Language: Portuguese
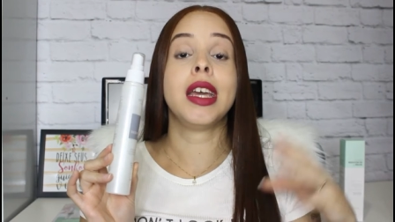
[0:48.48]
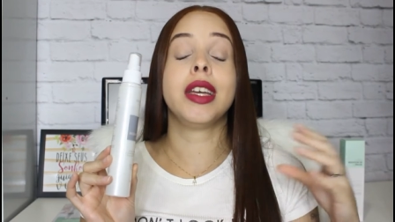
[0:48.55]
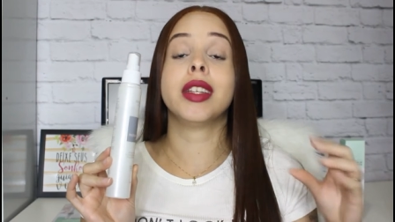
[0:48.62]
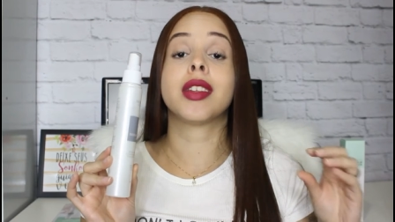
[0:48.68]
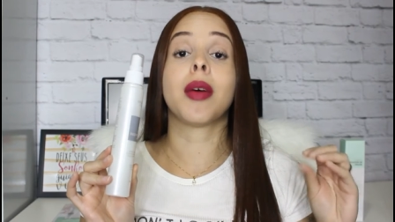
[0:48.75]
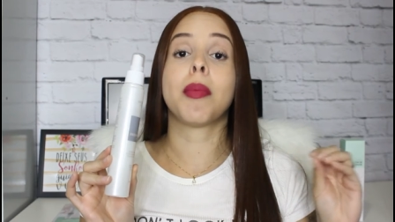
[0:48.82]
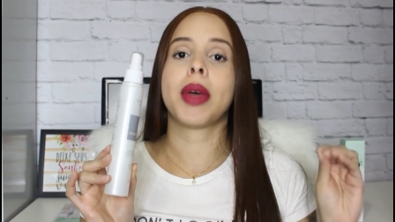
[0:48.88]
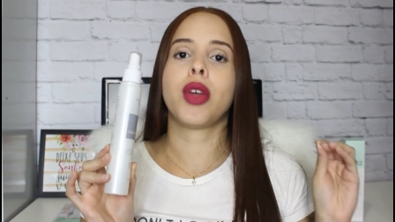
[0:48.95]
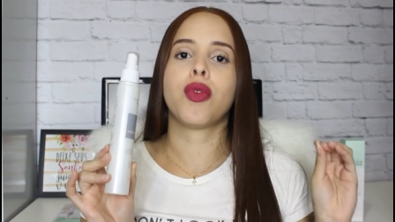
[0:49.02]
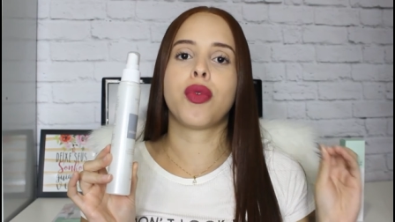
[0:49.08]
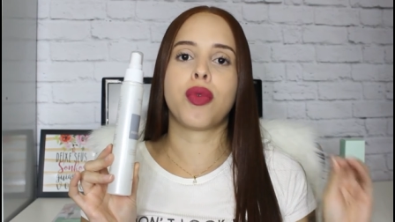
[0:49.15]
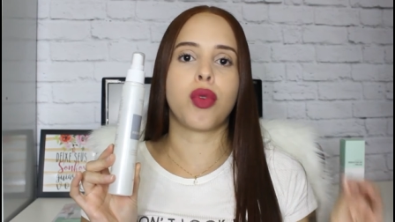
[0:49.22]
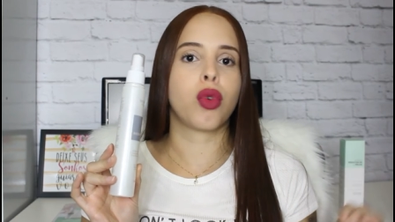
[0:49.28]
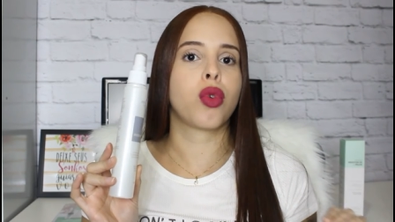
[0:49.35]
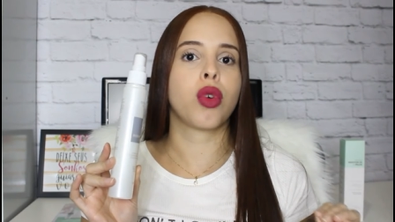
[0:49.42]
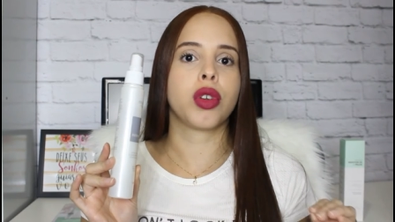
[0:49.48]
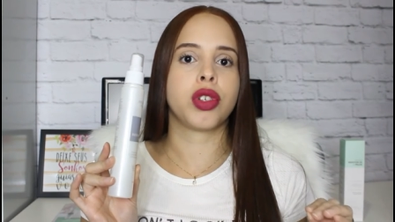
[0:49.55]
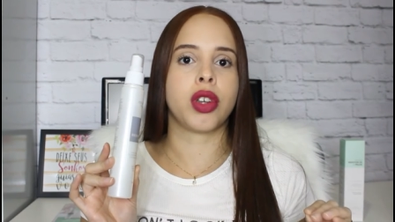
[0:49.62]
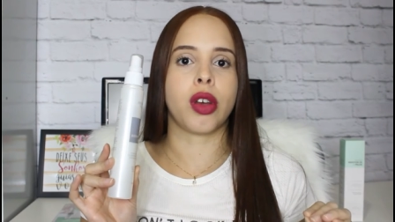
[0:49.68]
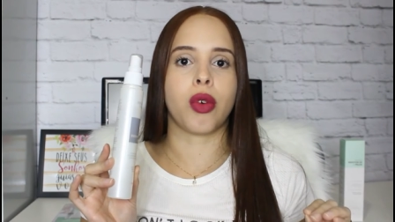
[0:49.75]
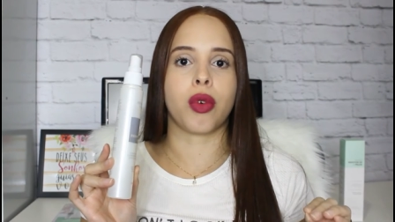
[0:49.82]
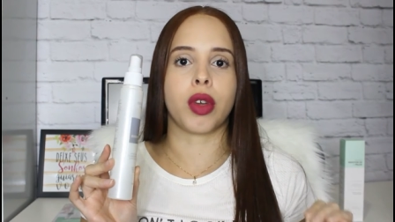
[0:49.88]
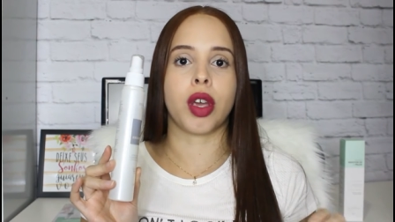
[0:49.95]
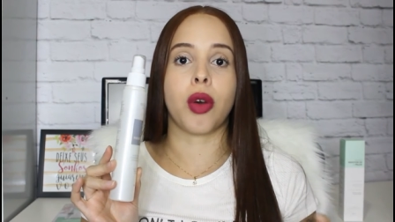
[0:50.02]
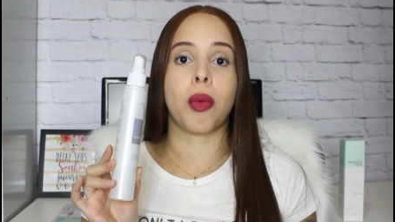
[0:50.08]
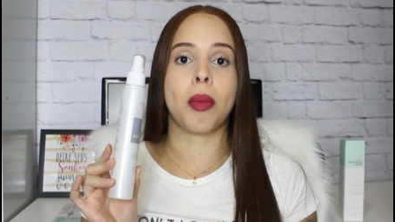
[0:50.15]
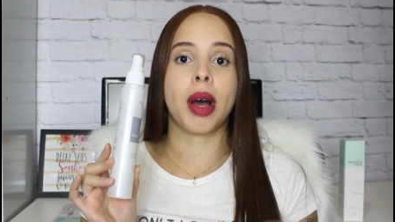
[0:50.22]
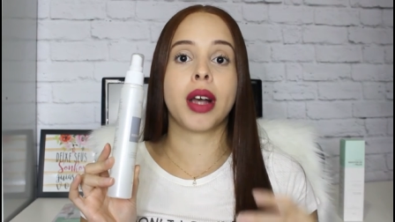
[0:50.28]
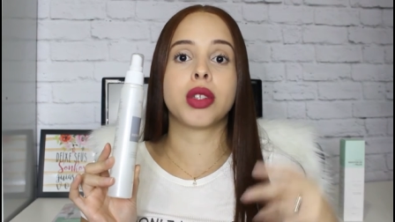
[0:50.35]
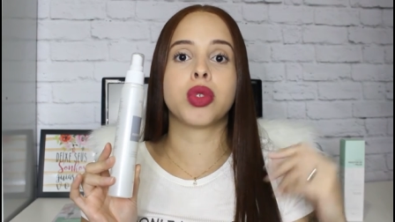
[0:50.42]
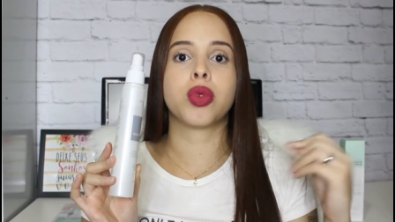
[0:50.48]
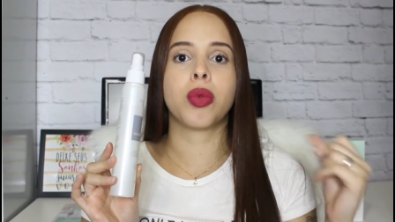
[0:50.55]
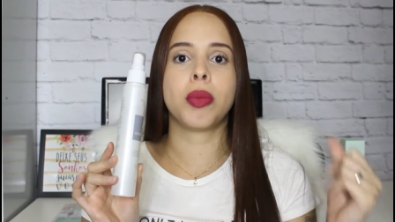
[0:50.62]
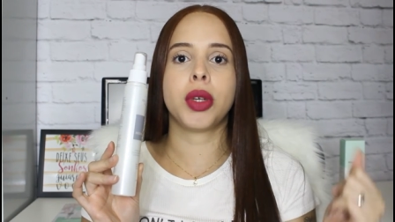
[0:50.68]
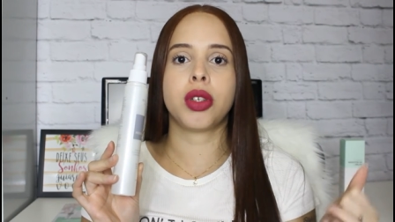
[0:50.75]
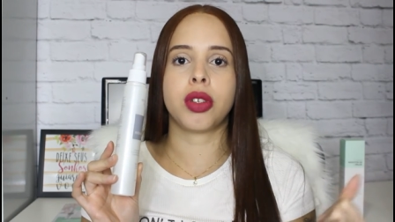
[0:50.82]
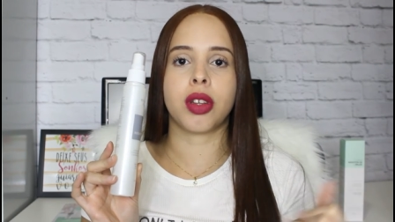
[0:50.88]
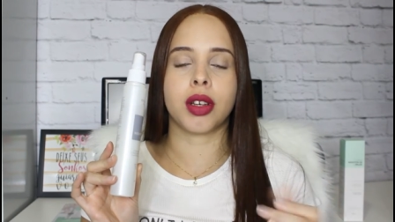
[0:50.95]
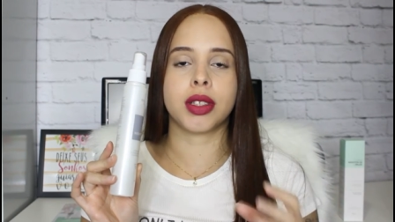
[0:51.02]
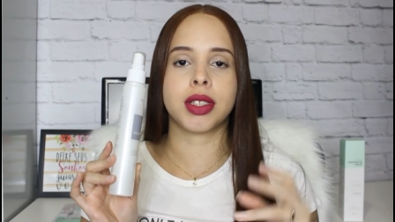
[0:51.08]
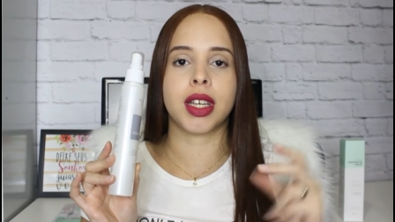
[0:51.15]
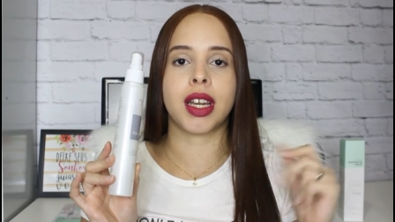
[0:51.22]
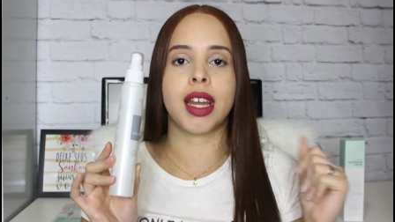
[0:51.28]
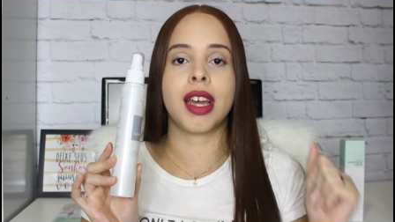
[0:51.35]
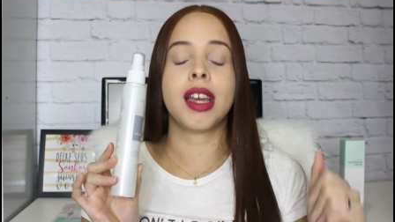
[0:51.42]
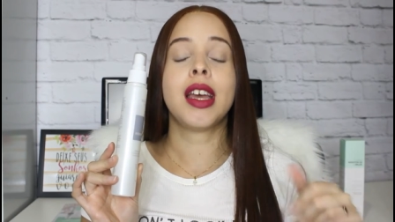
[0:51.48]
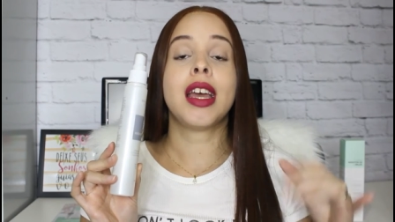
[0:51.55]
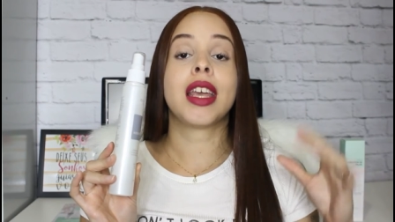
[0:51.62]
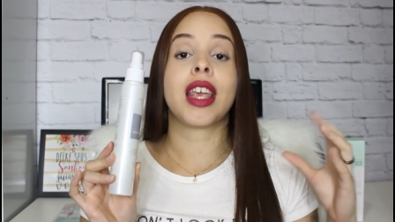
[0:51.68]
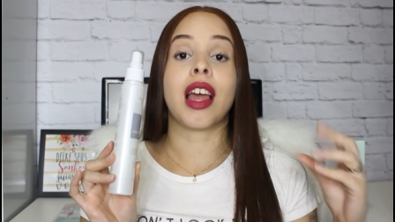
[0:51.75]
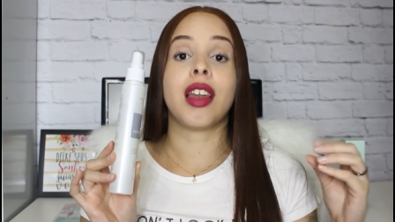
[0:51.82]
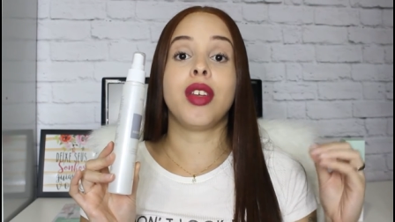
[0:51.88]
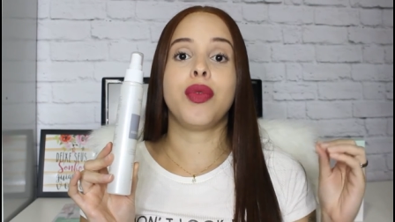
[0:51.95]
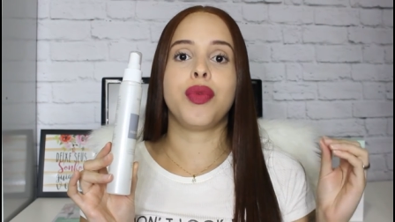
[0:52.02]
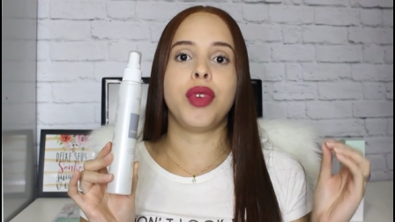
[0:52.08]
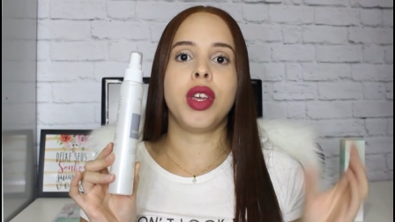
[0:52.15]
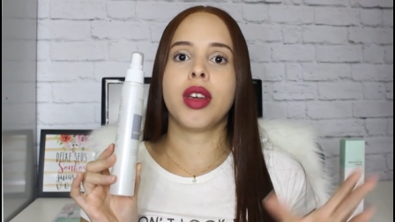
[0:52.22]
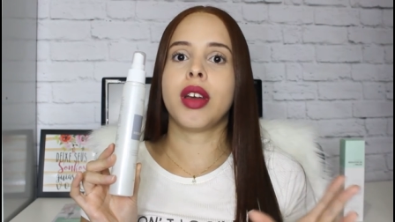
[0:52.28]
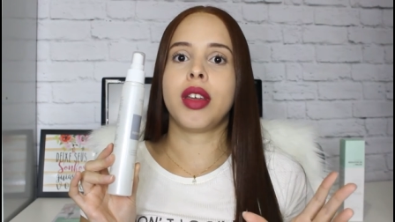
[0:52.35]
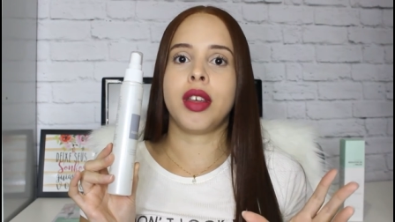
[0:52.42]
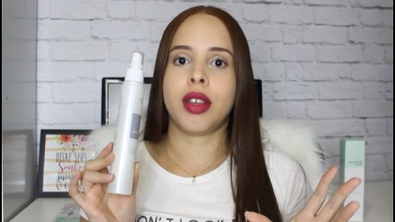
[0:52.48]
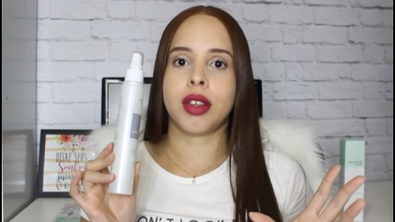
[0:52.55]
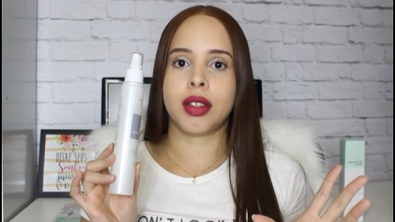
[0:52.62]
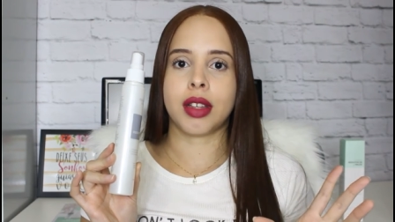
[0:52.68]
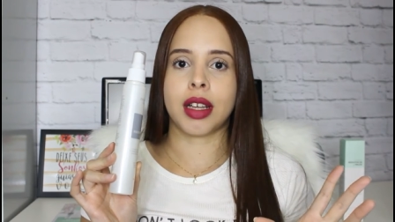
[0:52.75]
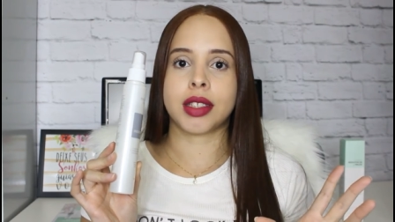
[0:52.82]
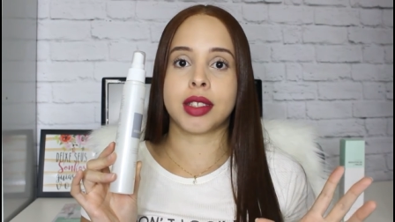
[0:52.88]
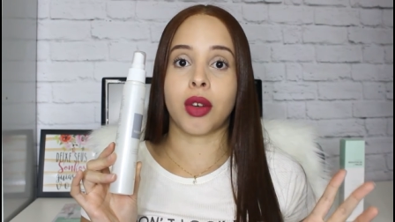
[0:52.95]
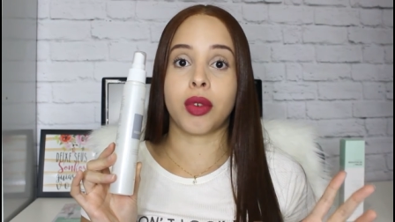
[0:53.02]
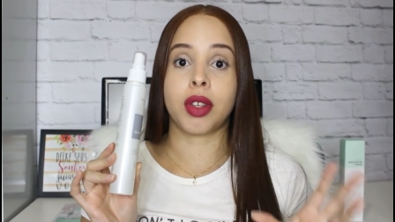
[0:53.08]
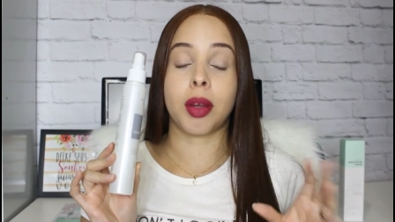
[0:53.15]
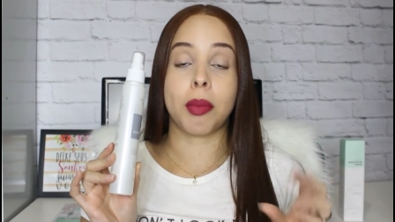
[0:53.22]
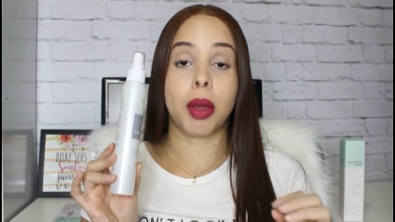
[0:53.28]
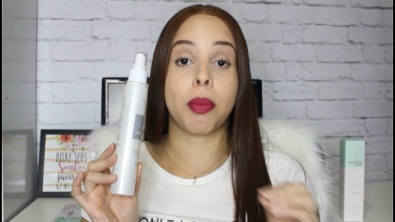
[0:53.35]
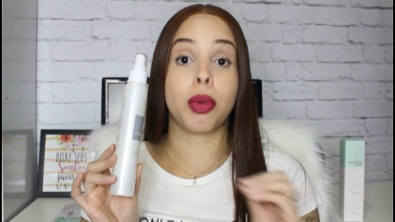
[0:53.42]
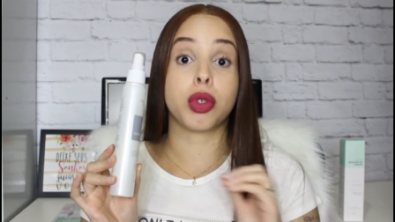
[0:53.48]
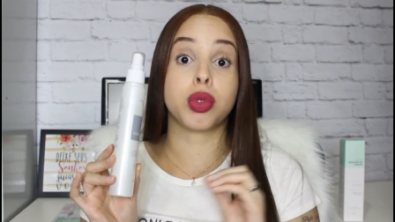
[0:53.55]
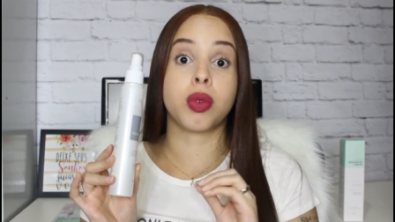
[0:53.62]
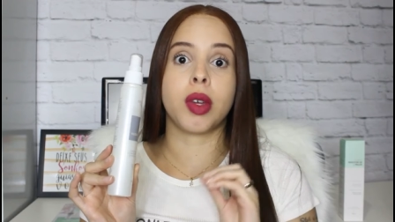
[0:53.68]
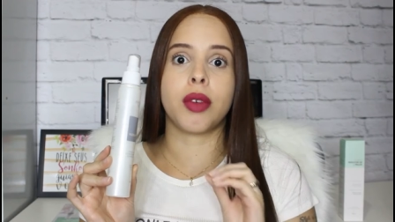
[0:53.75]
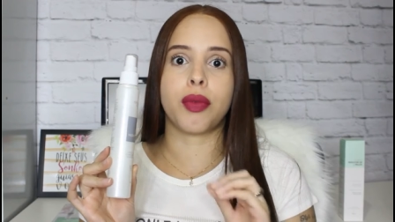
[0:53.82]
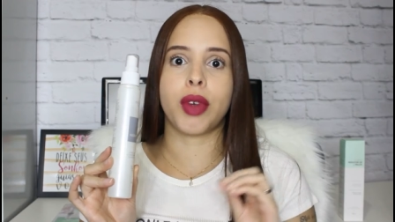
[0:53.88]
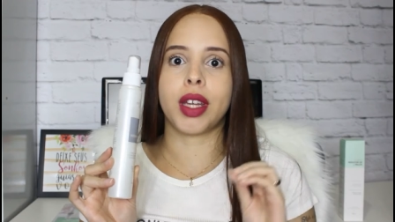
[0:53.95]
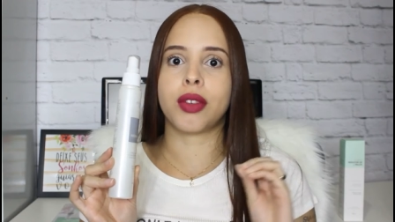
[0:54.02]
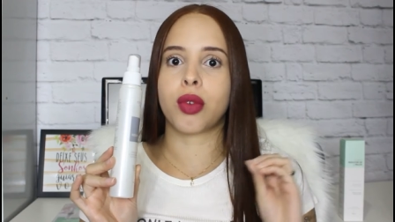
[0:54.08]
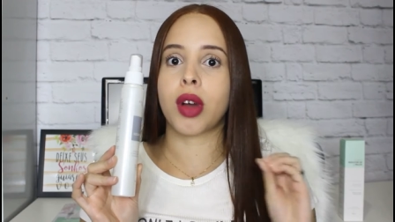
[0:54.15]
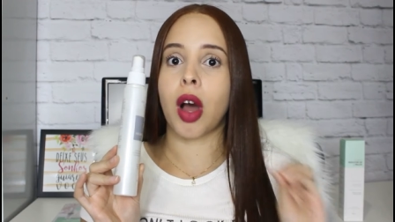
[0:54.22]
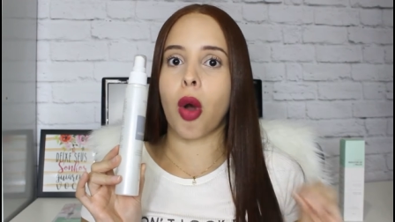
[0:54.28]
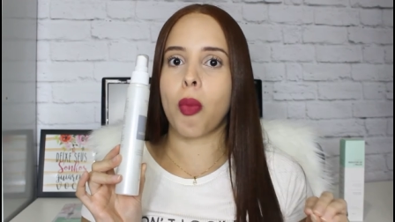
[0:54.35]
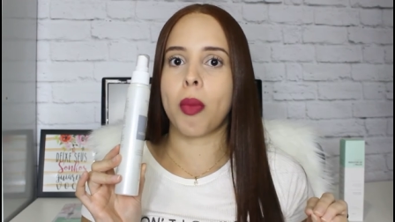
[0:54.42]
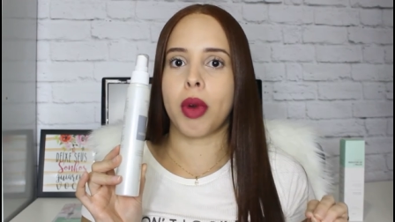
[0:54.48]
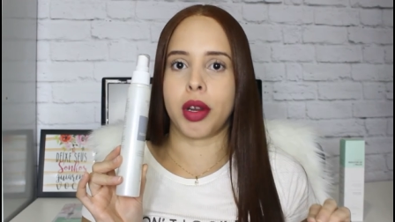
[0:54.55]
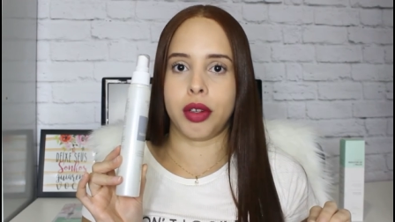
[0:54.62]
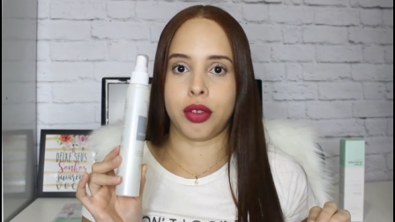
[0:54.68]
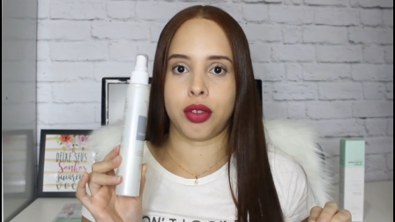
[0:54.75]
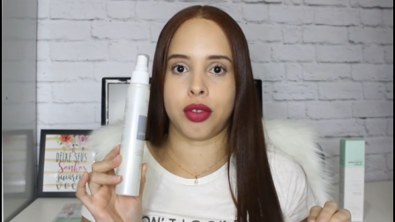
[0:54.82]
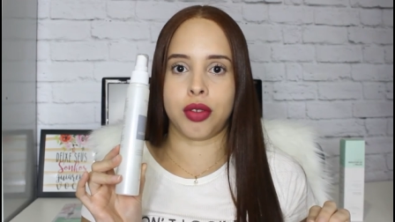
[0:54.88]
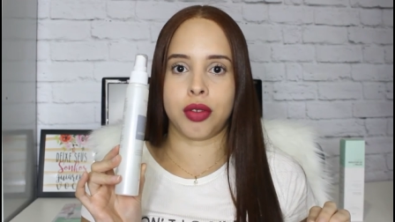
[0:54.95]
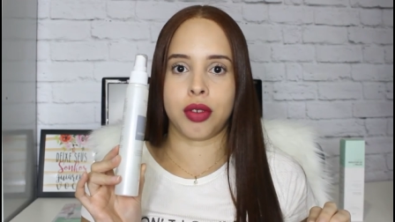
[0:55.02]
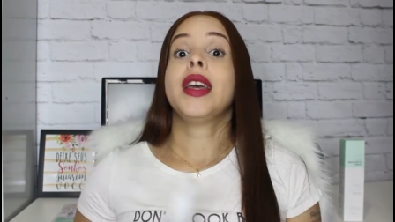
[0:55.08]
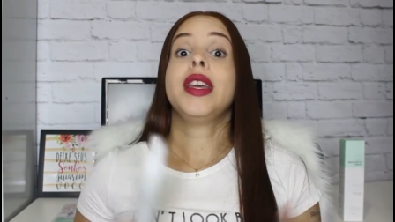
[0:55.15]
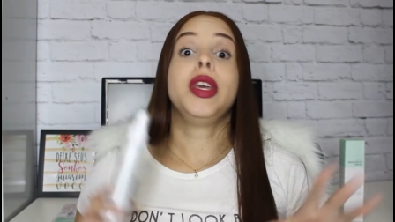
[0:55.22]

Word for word: e também o Fucogel, que é uma substância né, que alivia a irritação e também possui efeito calmante.